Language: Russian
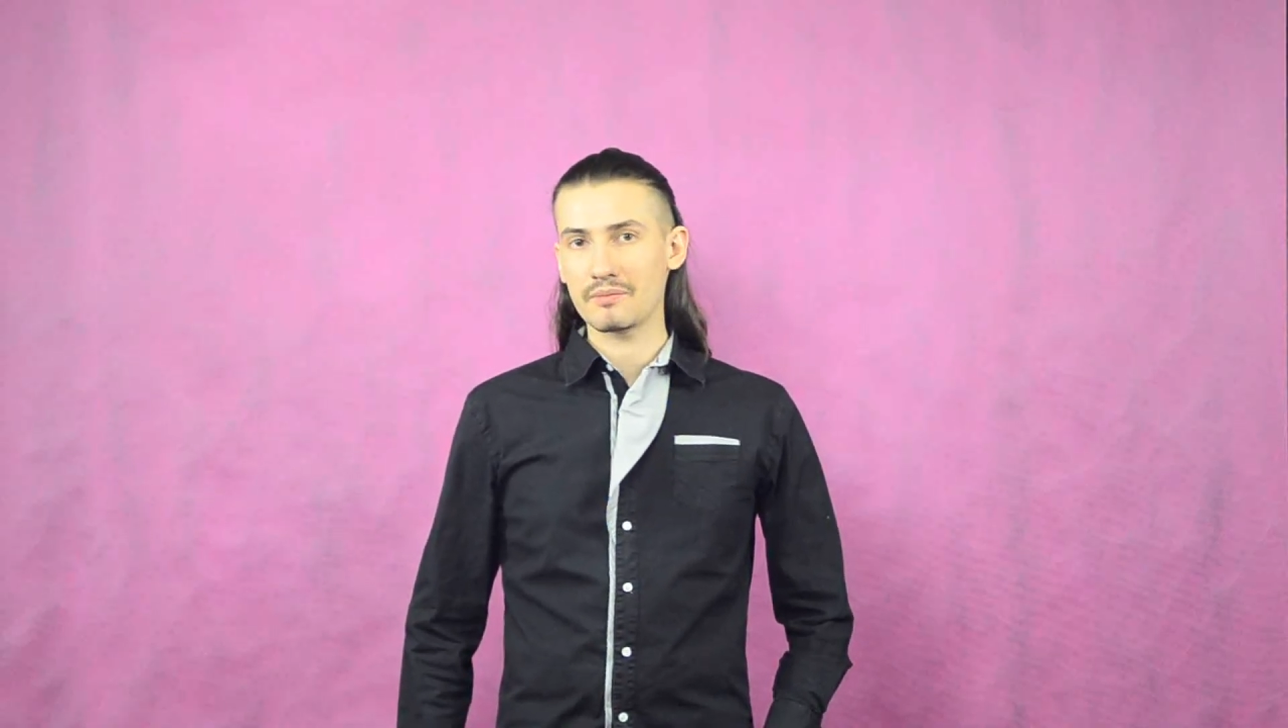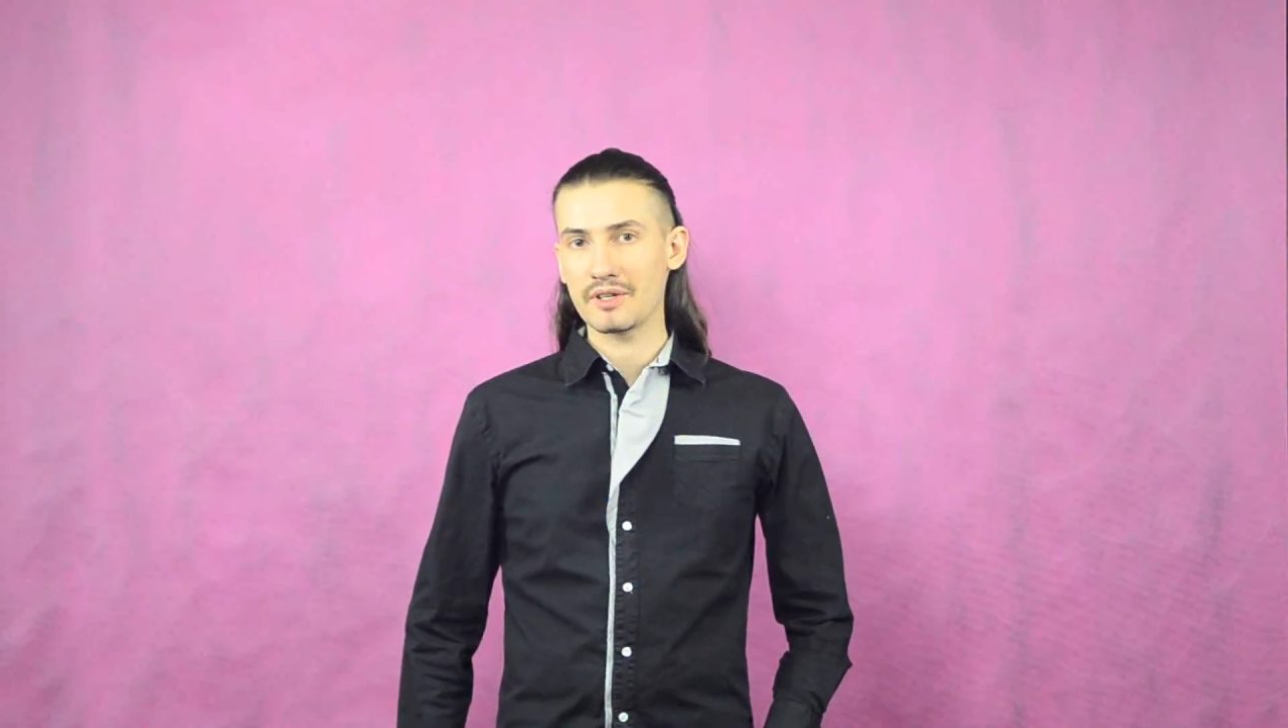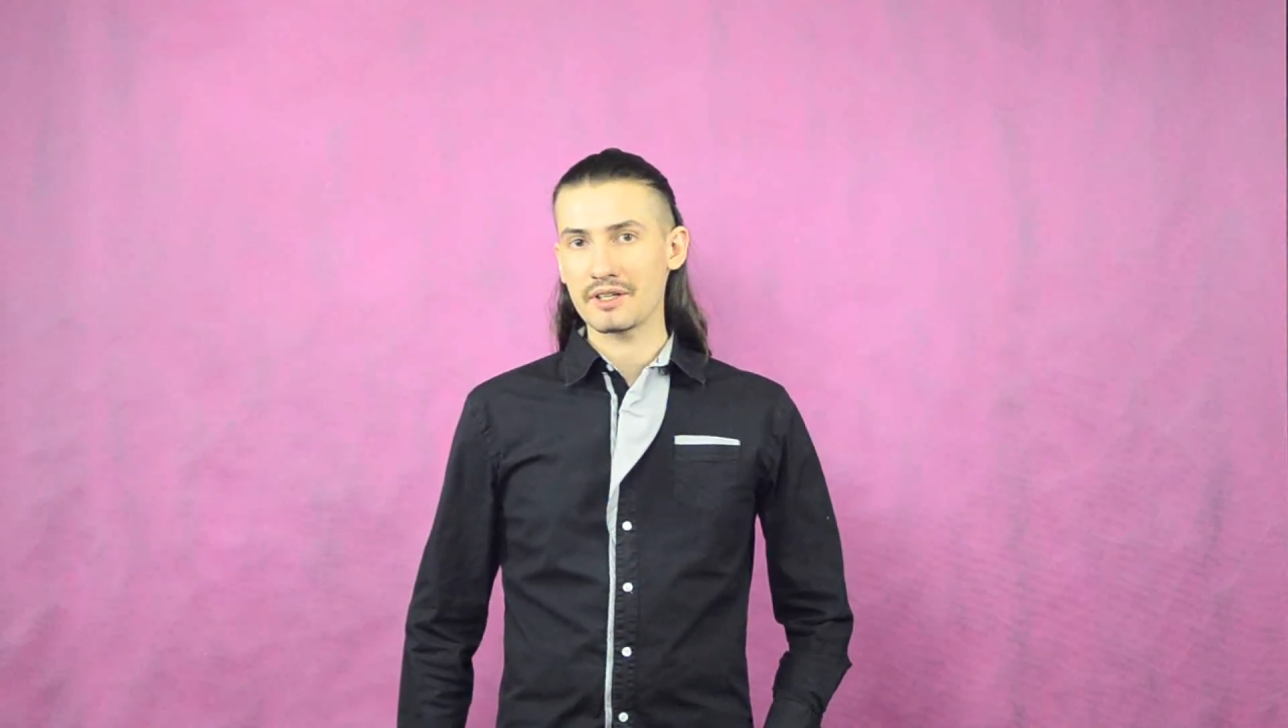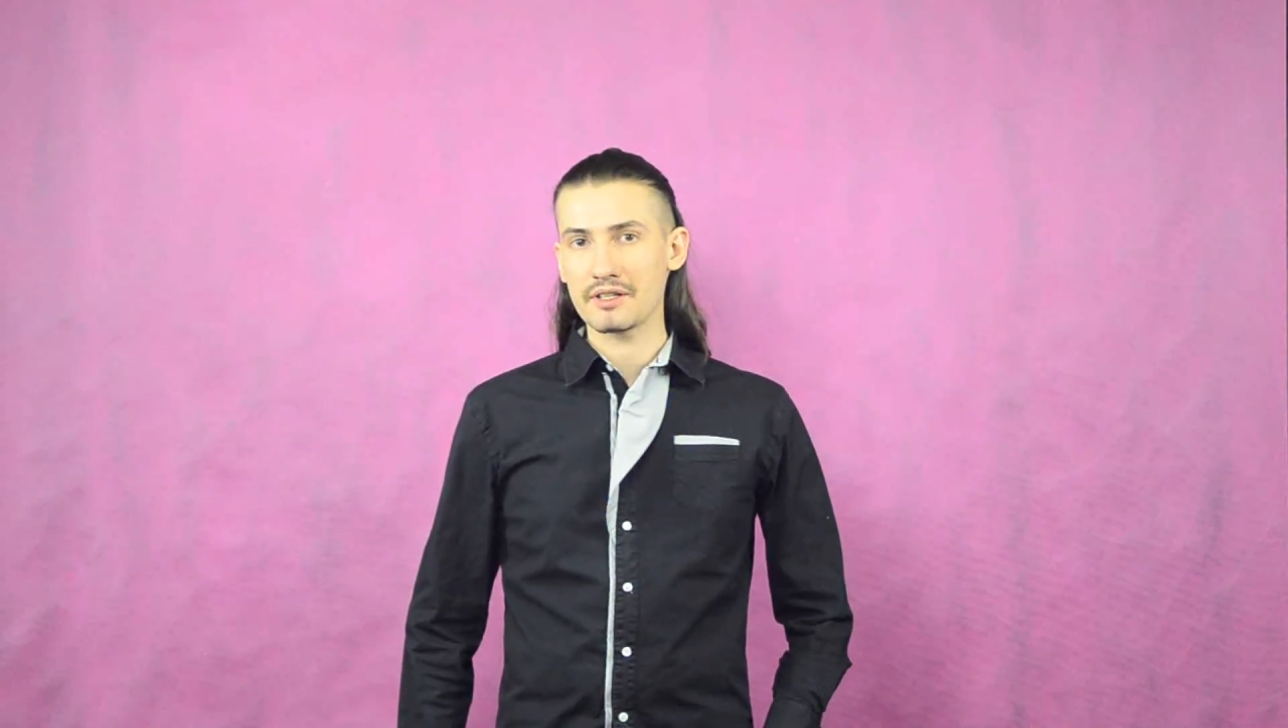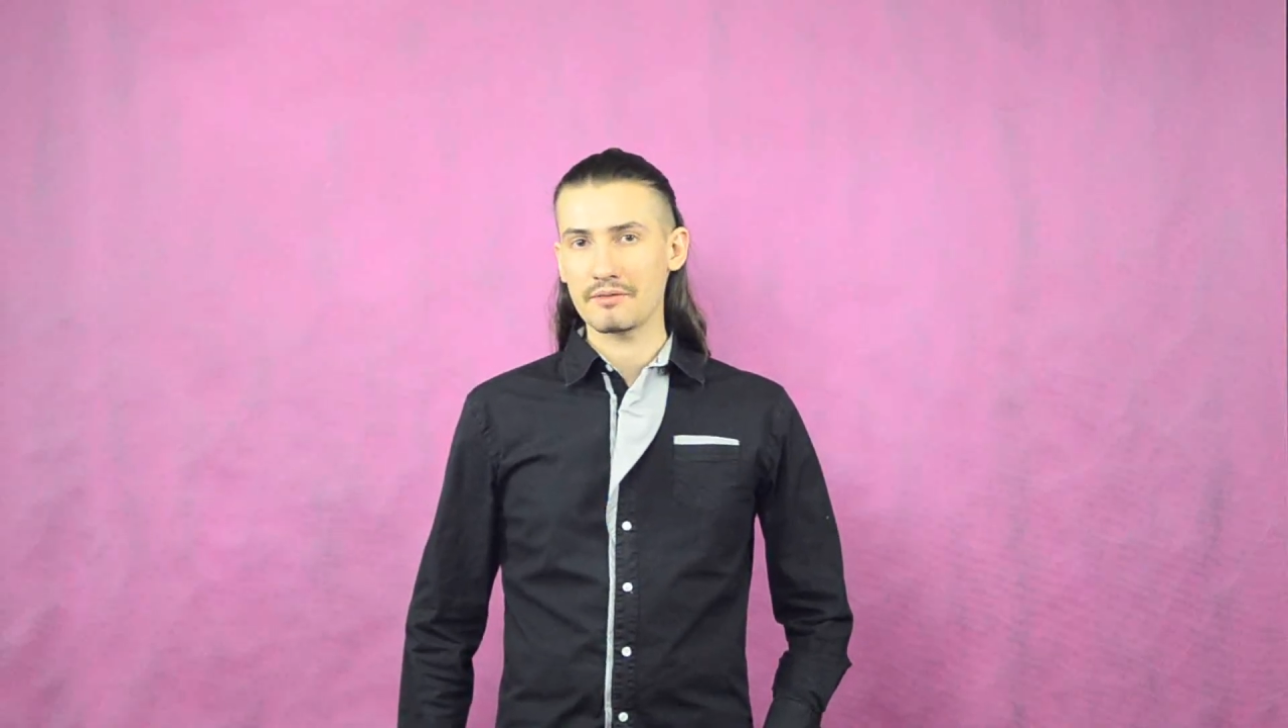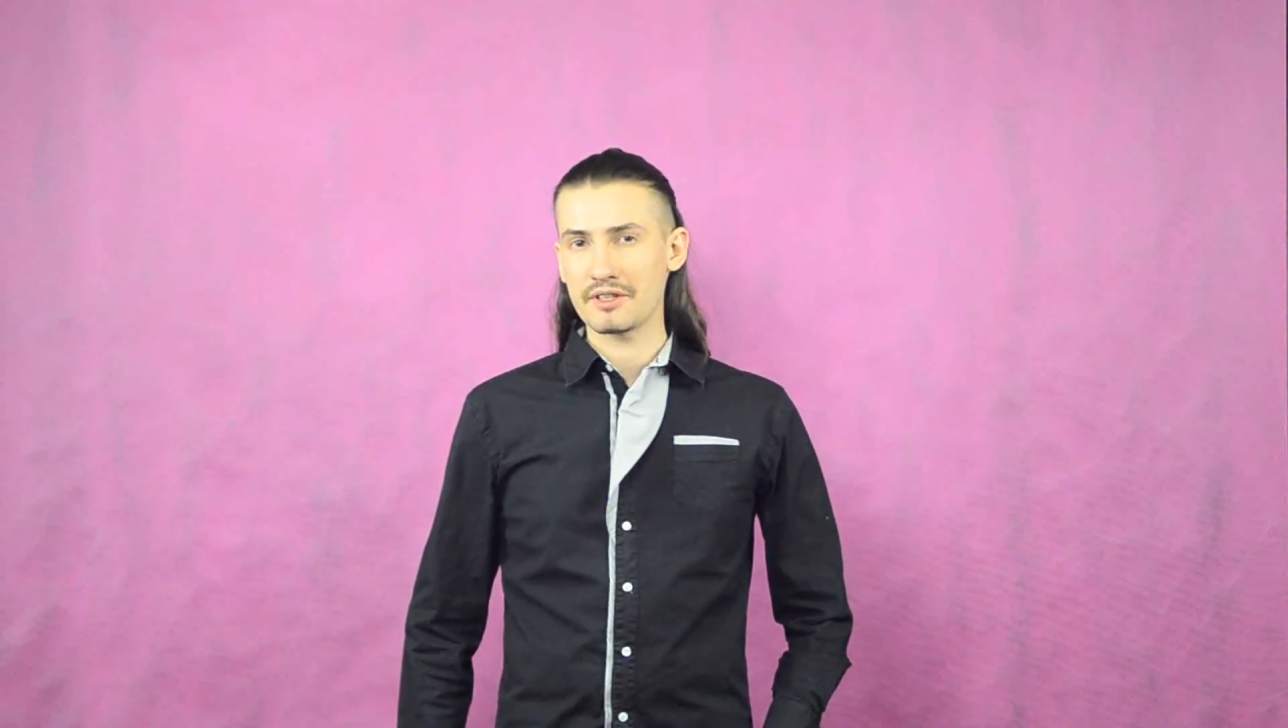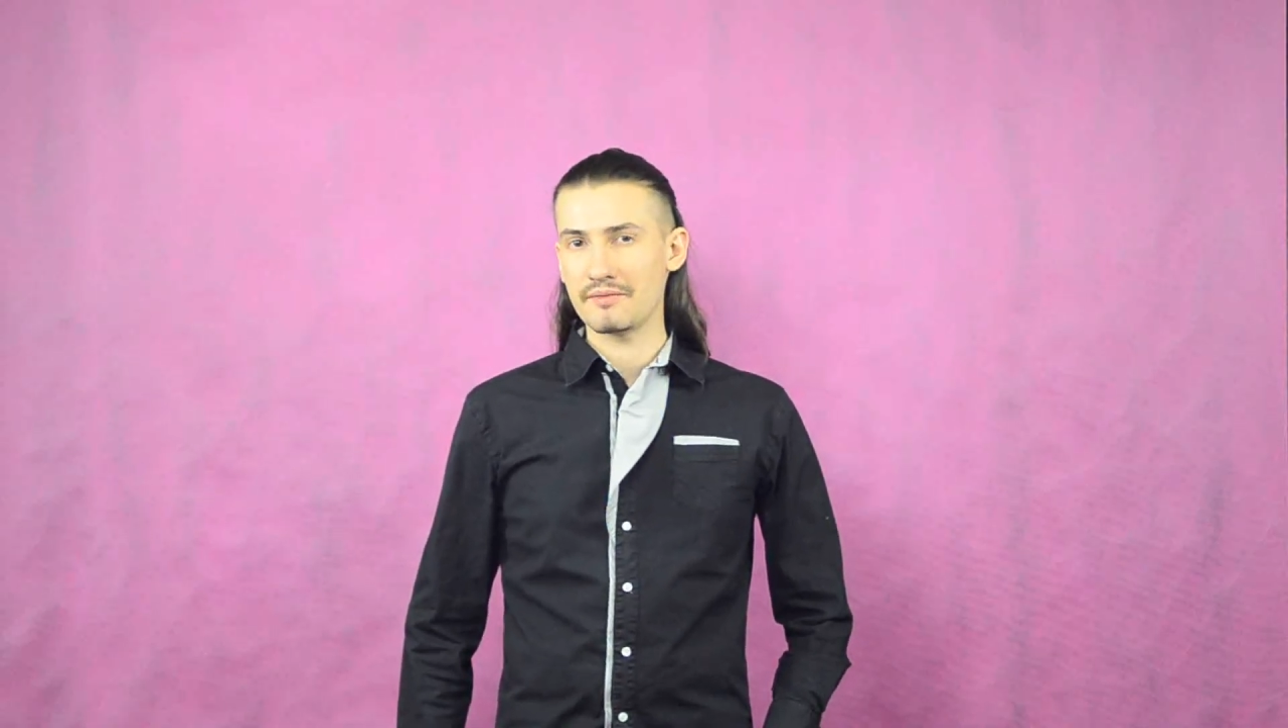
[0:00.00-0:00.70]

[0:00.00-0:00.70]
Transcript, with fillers: мы оказываемся